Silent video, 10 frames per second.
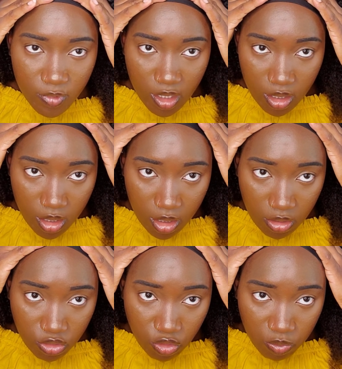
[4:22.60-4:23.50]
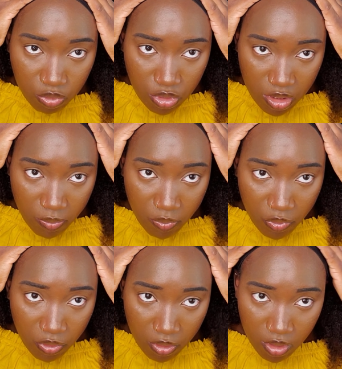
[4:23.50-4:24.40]
et je pousse un
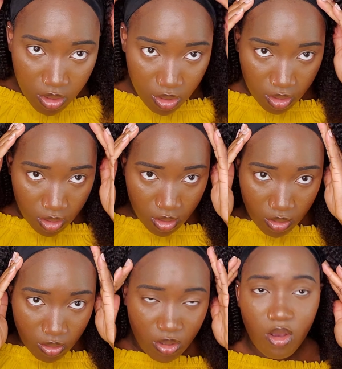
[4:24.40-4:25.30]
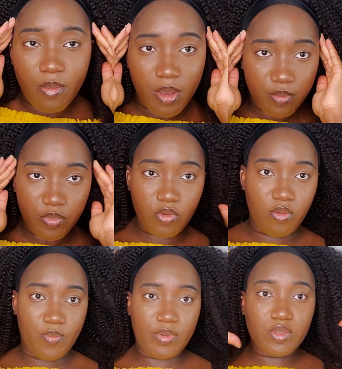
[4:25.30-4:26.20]
peu quand même pour qu'on
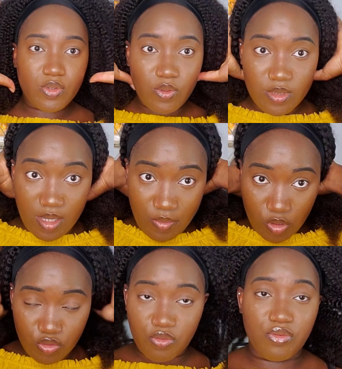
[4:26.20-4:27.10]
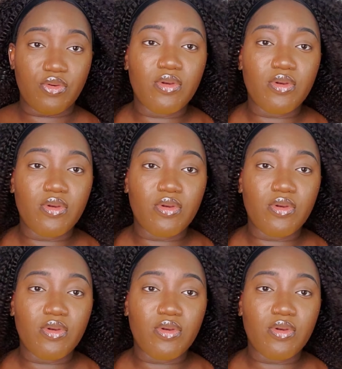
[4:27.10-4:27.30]
pense que c'est mes cheveux.